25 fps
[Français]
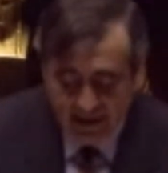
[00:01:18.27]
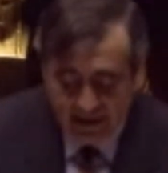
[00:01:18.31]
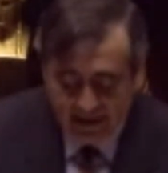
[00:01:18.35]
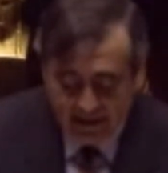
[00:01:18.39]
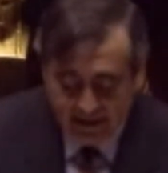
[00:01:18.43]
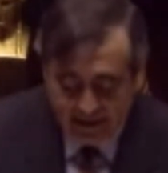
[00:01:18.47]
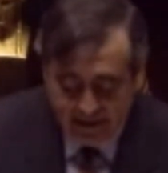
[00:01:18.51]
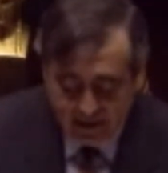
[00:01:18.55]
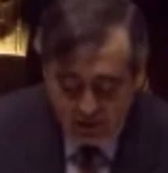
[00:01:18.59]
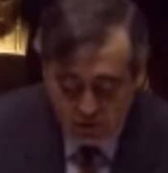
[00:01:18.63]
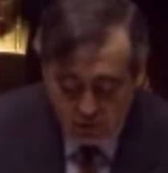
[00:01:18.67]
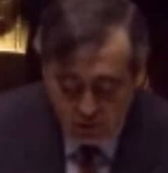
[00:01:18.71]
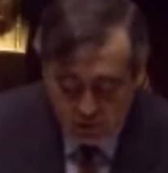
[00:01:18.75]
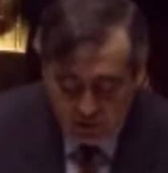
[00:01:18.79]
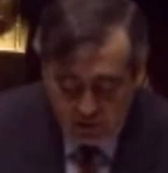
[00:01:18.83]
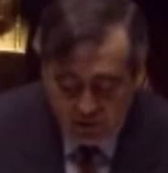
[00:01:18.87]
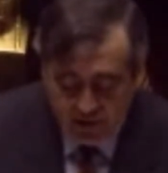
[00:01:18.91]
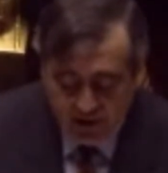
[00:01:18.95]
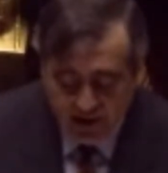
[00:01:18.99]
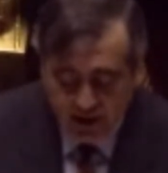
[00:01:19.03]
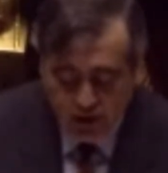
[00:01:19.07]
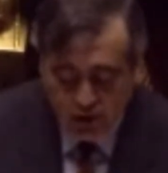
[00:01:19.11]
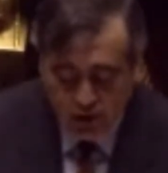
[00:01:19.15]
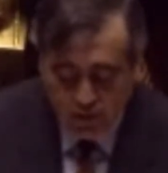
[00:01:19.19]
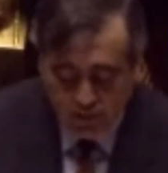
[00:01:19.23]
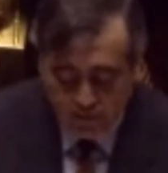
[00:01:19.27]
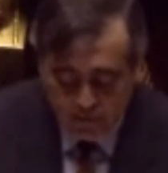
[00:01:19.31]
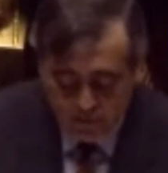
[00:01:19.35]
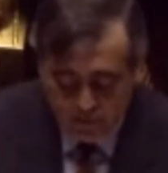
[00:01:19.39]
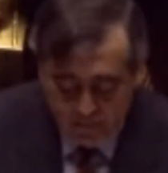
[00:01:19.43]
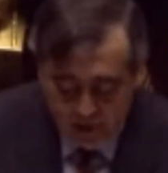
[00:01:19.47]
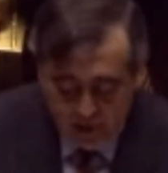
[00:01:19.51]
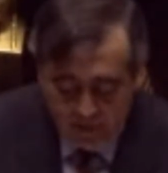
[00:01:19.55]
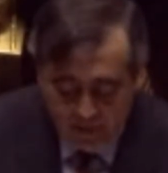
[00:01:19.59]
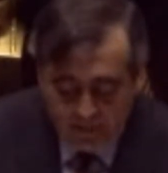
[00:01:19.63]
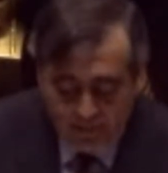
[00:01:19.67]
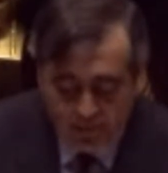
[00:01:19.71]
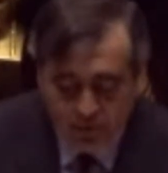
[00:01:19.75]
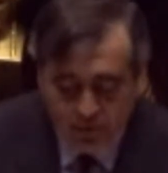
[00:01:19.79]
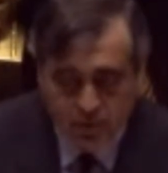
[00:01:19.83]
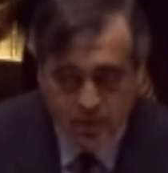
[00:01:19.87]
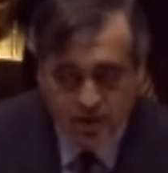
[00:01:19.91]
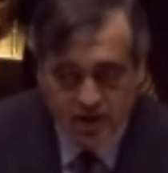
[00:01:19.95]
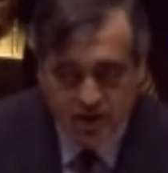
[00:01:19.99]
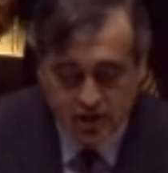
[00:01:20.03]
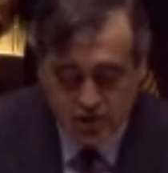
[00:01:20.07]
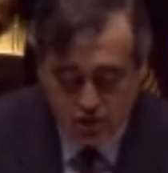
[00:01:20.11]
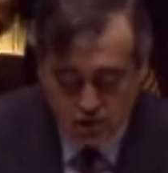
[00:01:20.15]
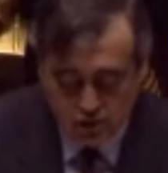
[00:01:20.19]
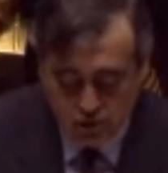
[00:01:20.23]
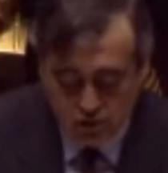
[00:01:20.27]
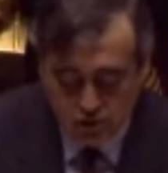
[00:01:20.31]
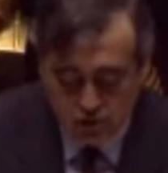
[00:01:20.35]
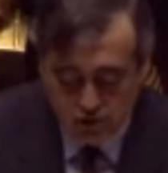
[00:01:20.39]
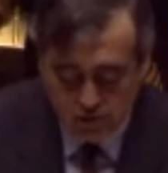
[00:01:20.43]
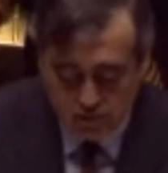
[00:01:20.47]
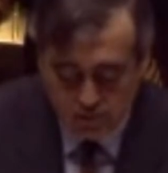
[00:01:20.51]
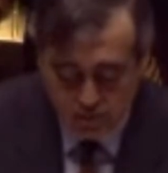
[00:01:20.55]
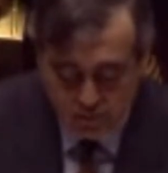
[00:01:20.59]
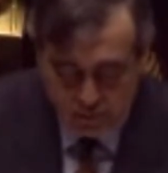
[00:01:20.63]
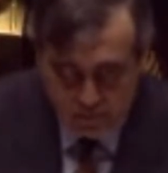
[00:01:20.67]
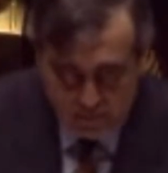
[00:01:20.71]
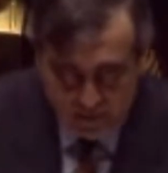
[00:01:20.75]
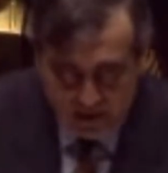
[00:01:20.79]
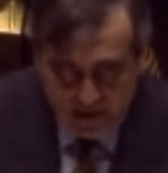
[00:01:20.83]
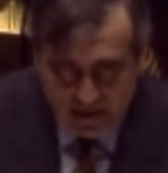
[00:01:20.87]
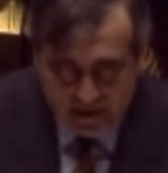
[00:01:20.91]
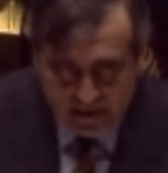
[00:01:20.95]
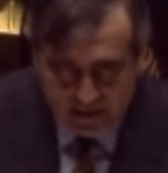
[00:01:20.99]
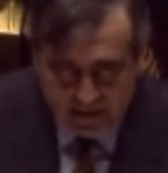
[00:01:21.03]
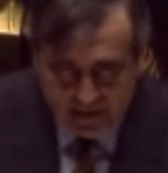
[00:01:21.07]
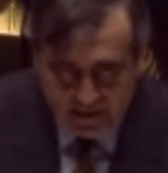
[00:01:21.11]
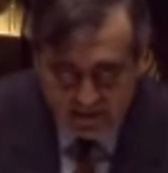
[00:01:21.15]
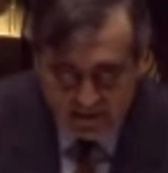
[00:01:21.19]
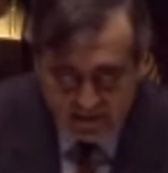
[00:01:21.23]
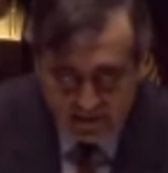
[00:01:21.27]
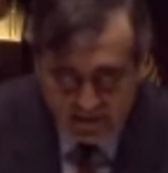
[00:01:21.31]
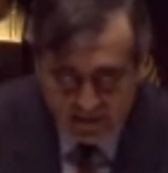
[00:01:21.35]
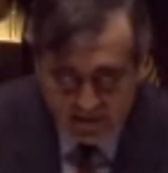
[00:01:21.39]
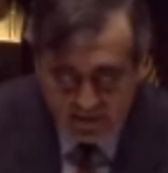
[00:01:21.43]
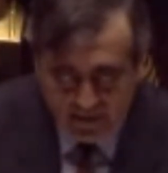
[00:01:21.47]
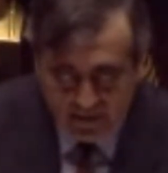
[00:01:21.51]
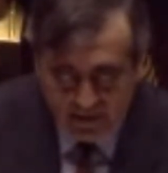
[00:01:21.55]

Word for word: à détourner le peuple de la chose publique